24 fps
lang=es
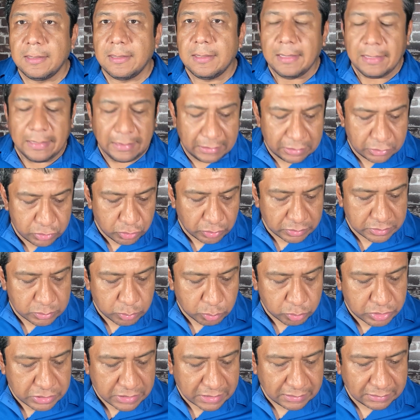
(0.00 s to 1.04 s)
El hecho de
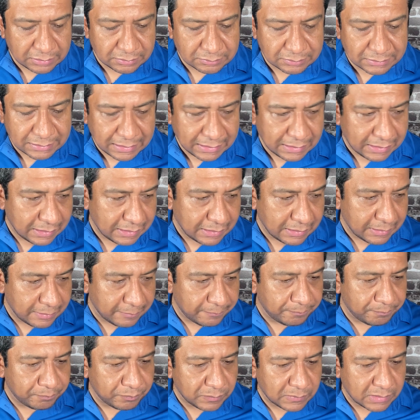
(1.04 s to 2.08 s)
escuchar que,
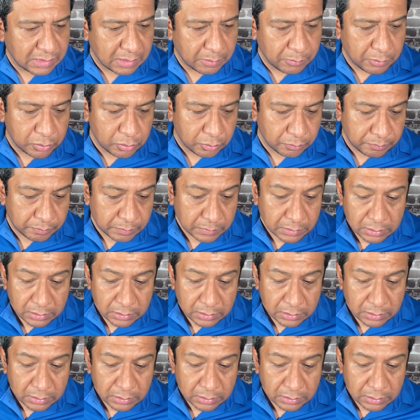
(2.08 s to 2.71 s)
que bueno,